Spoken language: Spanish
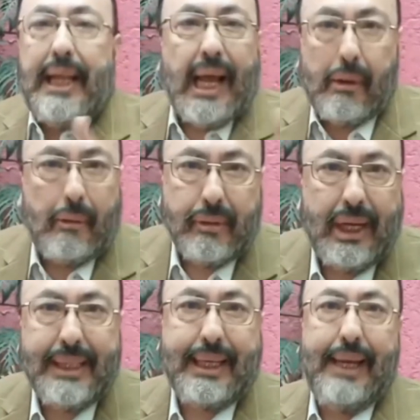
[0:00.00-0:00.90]
la
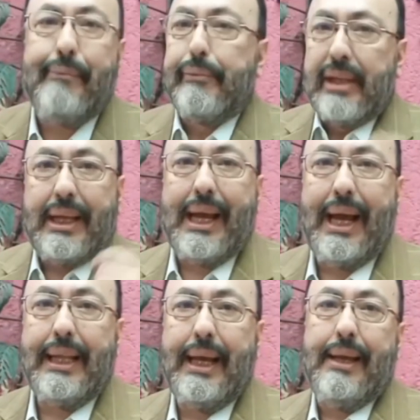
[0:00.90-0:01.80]
cosa es que
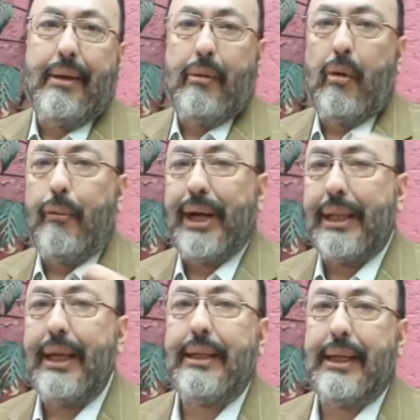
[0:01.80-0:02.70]
cada
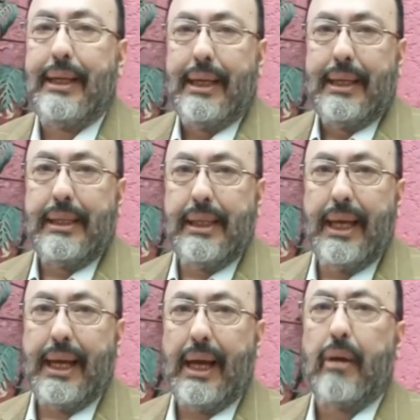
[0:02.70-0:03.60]
gobernante
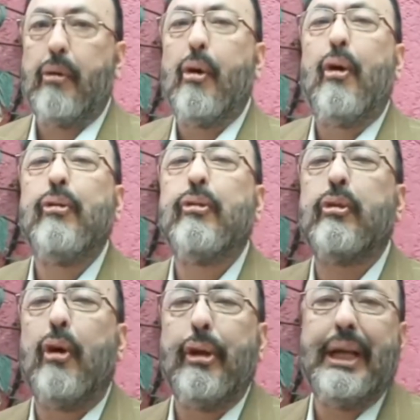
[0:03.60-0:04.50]
llega
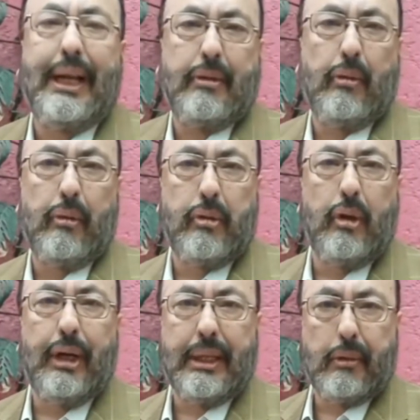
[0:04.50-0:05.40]
con todas las
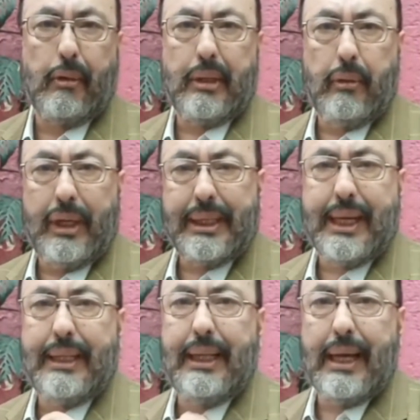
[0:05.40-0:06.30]
soluciones cuando es
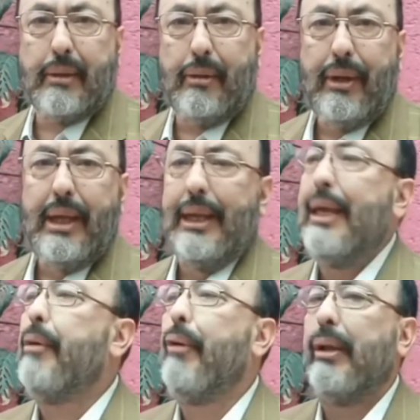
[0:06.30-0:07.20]
candidato
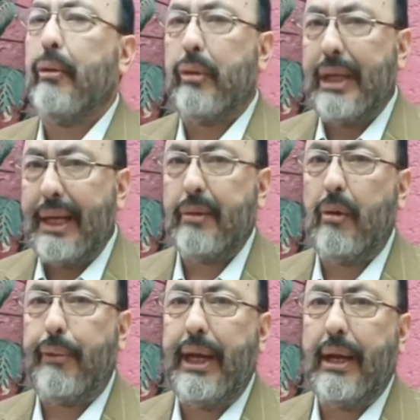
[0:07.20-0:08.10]
y cuando ya es
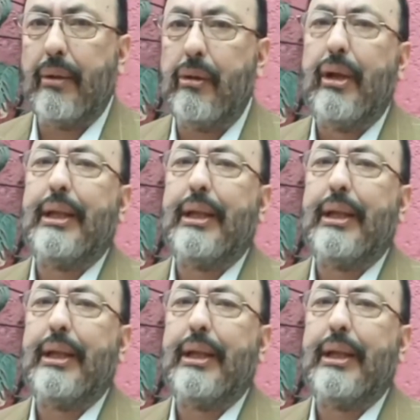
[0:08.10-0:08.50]
gobierno